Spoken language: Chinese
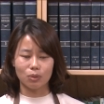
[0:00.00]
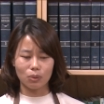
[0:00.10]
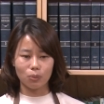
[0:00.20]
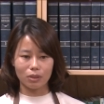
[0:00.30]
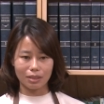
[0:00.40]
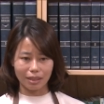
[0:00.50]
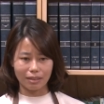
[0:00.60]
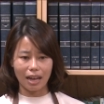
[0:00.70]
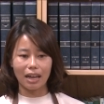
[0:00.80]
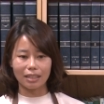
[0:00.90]
所以我想
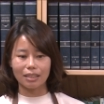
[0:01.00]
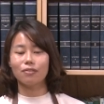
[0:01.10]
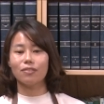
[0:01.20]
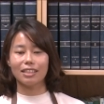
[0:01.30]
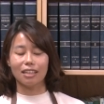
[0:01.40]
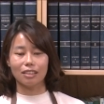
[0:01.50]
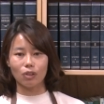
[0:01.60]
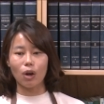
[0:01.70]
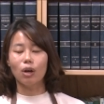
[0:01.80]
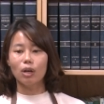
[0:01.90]
他一定非常的
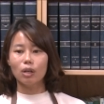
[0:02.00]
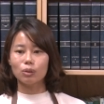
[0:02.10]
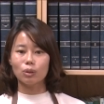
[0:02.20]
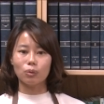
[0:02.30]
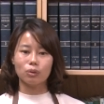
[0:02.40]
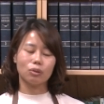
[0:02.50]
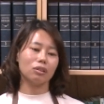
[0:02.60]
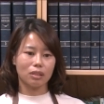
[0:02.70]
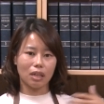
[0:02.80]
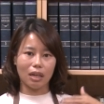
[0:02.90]
痛，所以我就
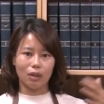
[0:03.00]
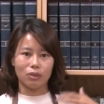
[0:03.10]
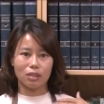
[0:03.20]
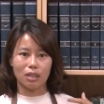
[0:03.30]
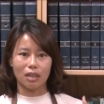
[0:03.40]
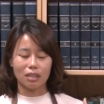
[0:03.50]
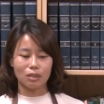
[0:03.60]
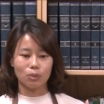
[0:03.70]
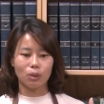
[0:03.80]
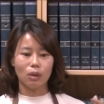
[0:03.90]
叫来我的小儿子
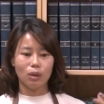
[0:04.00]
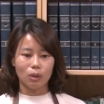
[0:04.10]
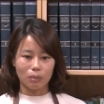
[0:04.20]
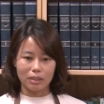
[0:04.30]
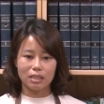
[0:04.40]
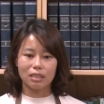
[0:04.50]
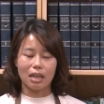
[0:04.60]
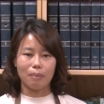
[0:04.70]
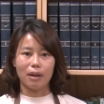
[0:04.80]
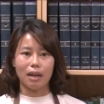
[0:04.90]
说：“我们一起
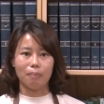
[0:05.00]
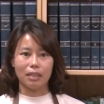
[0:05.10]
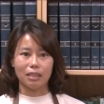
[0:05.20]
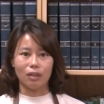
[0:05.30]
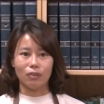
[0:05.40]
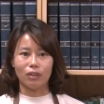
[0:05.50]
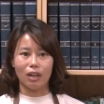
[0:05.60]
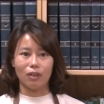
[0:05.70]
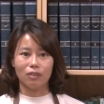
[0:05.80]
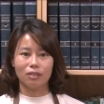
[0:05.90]
来帮阿妈祷告，